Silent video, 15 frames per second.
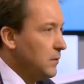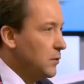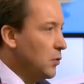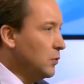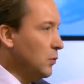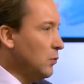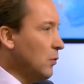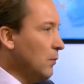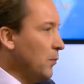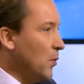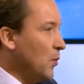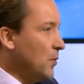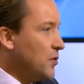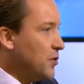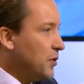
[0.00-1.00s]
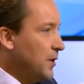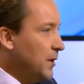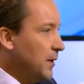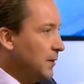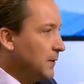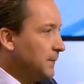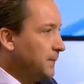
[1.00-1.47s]
друг другу помощи
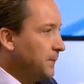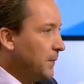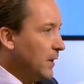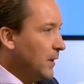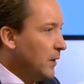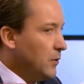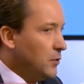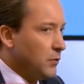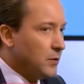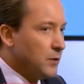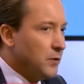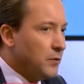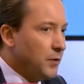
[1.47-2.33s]
нет, идет